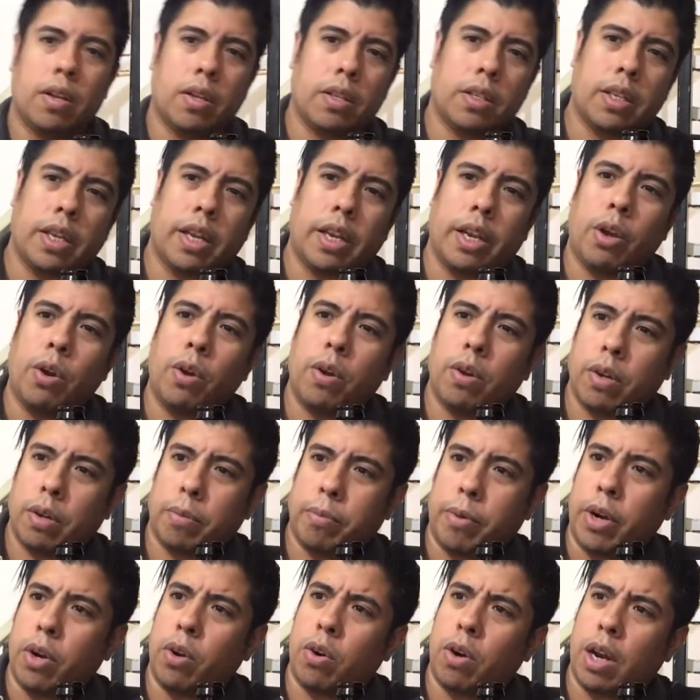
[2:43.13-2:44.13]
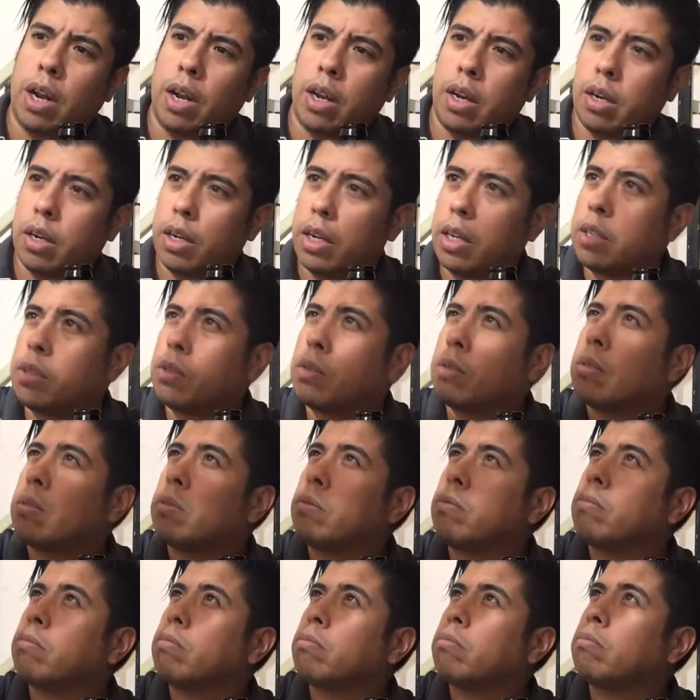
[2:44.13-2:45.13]
Tiene, bueno, la, es
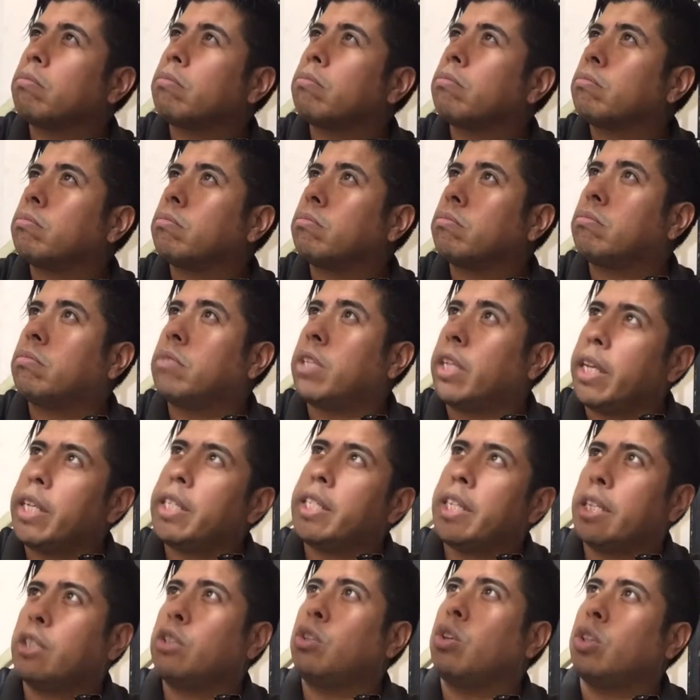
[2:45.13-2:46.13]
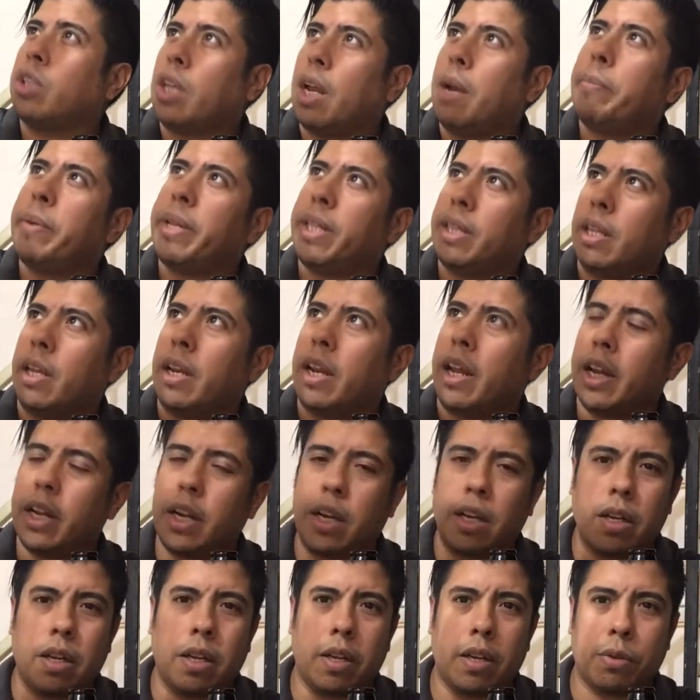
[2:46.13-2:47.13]
Sí, sí es totalmente
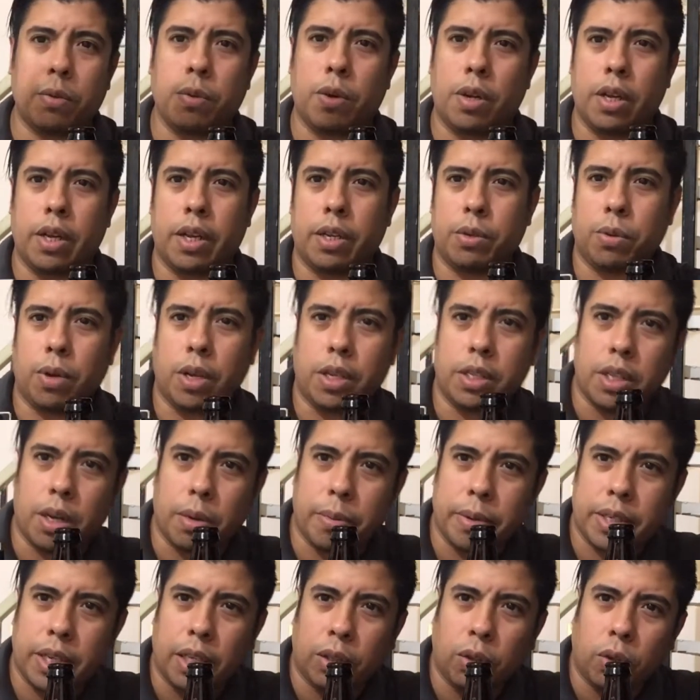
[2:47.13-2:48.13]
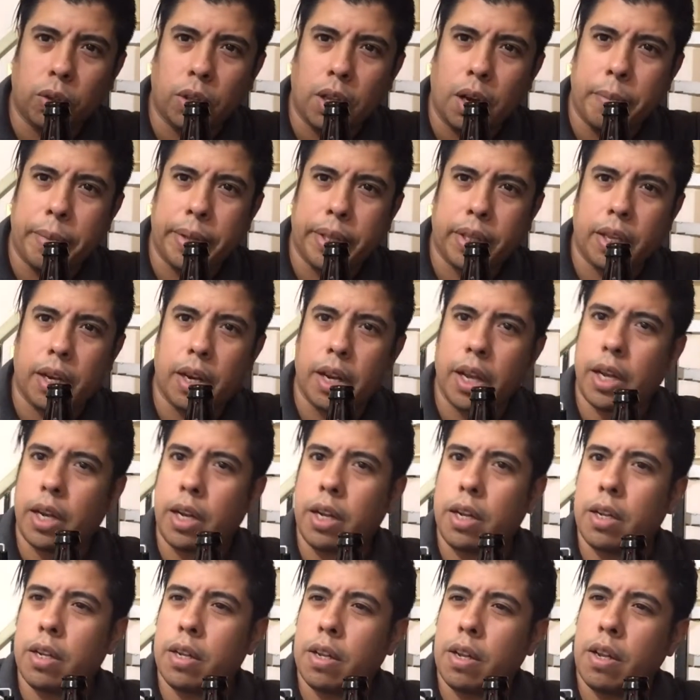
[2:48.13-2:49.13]
negra, es una, es una cerveza totalmente negra,
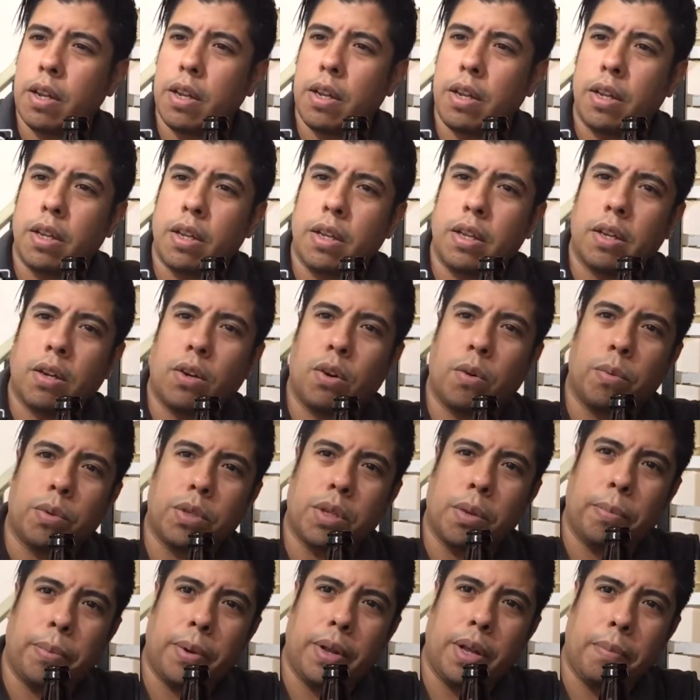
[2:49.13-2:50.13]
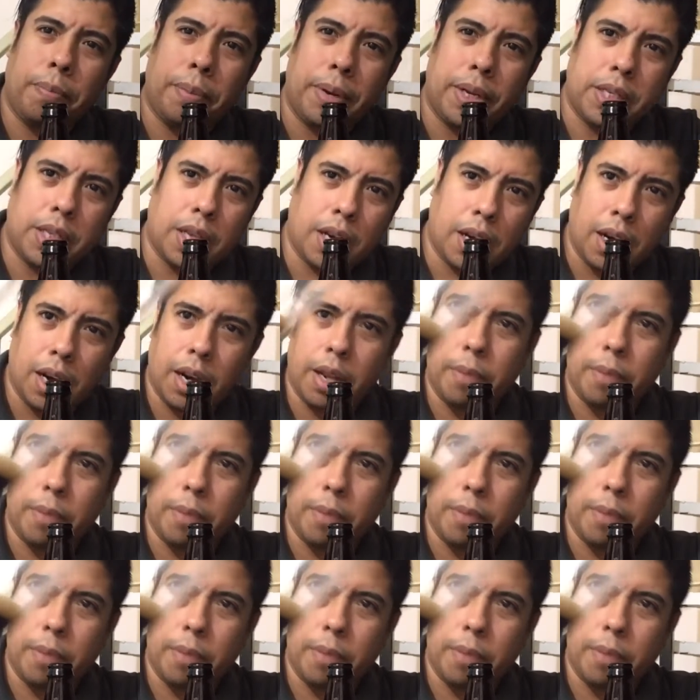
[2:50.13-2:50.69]
como se puede apreciar en la